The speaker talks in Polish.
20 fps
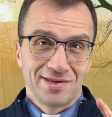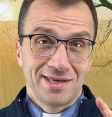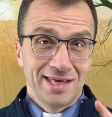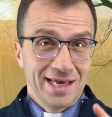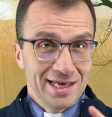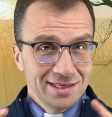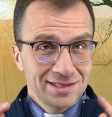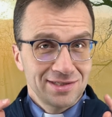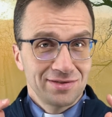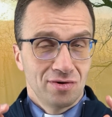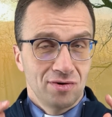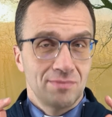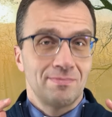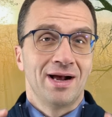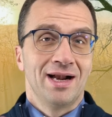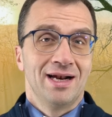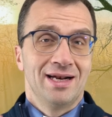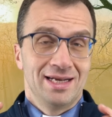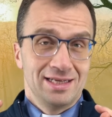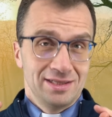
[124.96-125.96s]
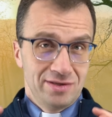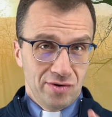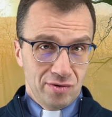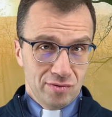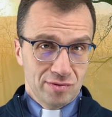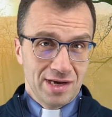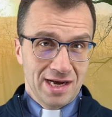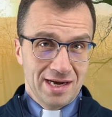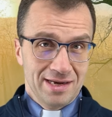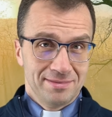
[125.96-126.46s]
Jest normalna
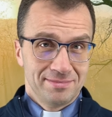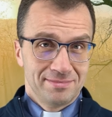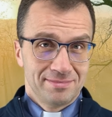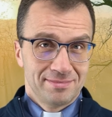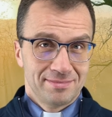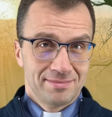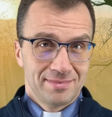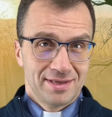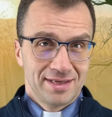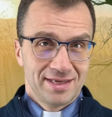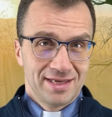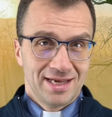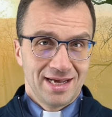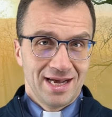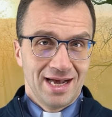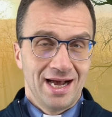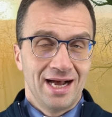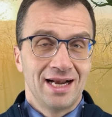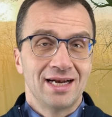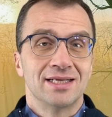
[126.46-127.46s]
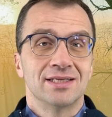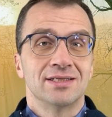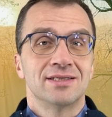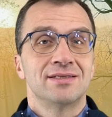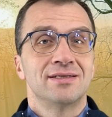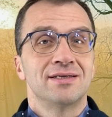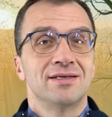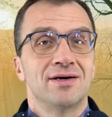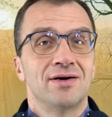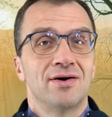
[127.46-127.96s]
droga, ale
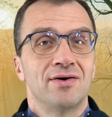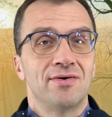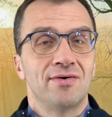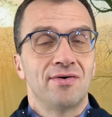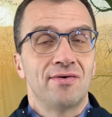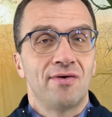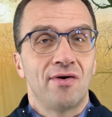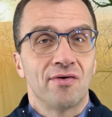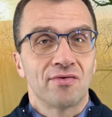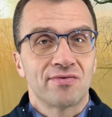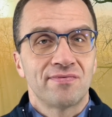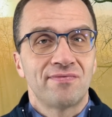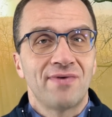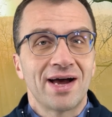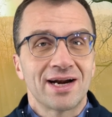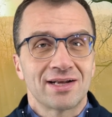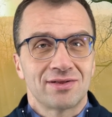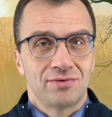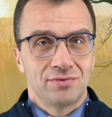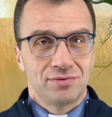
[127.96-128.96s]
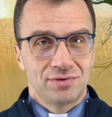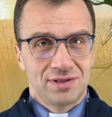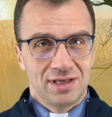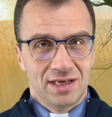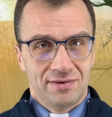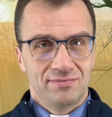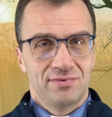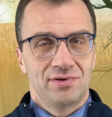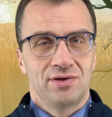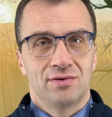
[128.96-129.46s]
otwartość
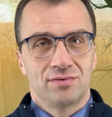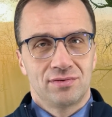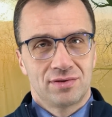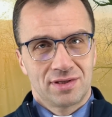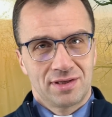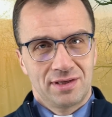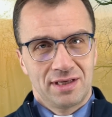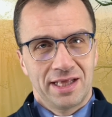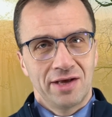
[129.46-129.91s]
na wyjątki.